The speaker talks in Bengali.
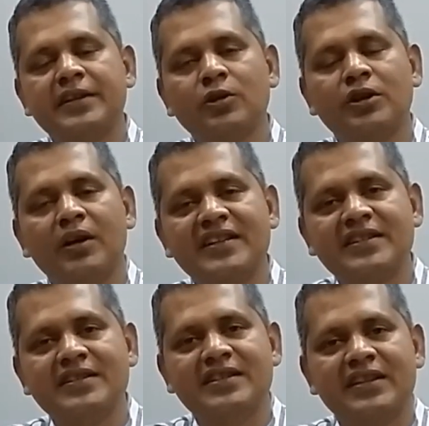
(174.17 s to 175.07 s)
কেউ কেউ
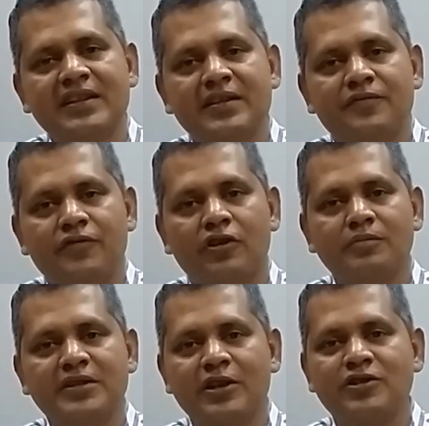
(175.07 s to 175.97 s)
আছেন যে
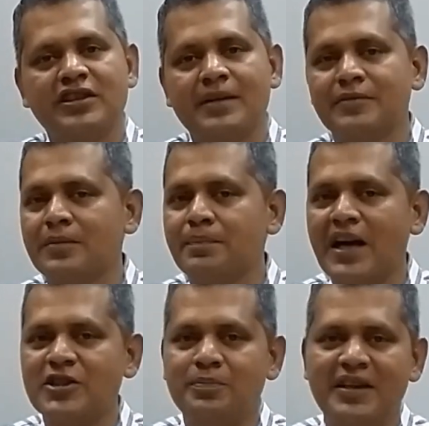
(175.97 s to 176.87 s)
ফর্মটা হচ্ছে আপনার
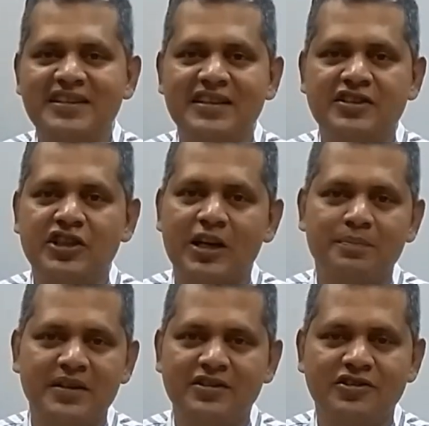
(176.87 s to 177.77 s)
পাঁচ পেজের চার
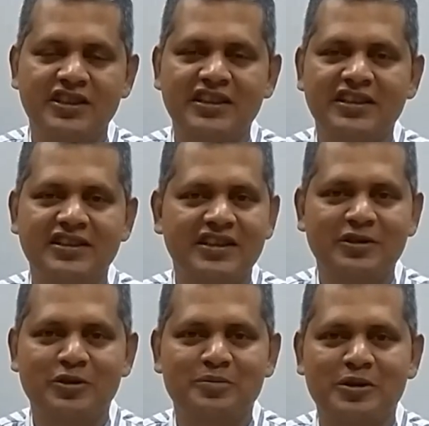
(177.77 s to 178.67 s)
পেজ হচ্ছে ইংলিশে
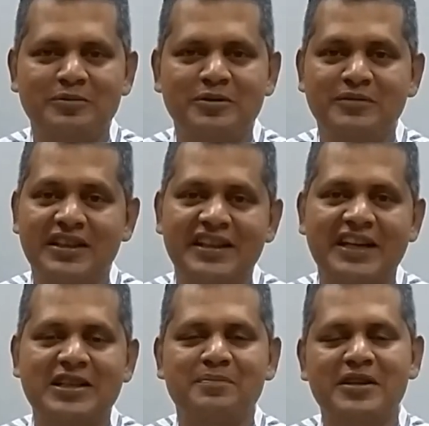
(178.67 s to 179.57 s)
কোনো প্রবলেম না আর
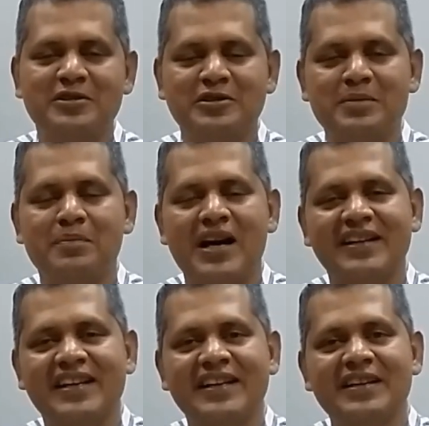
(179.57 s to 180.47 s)
একটা পেজ হচ্ছে
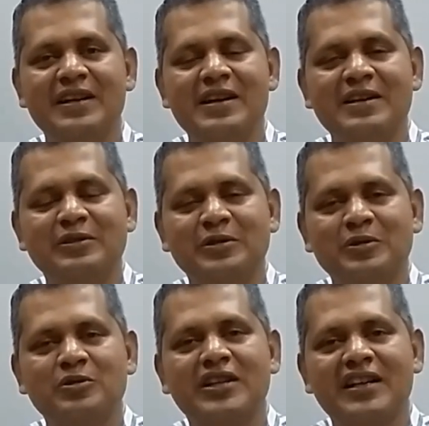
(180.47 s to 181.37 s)
বাংলায় তো
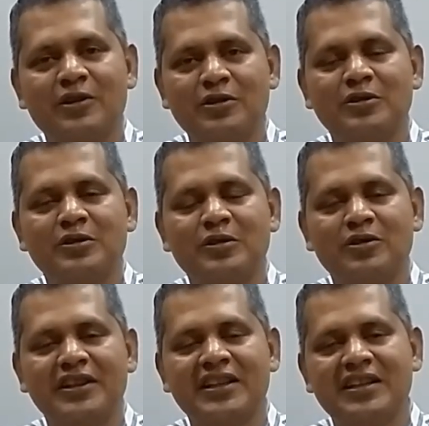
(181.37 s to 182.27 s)
ওটা হয়তো
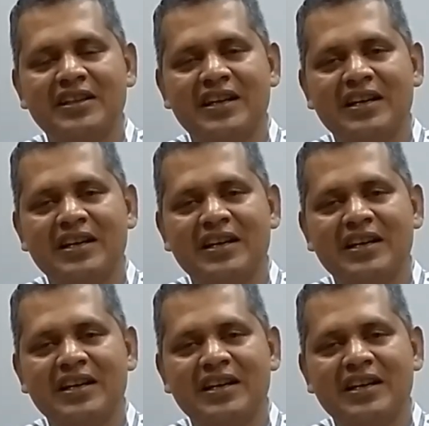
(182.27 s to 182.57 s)
অনেকে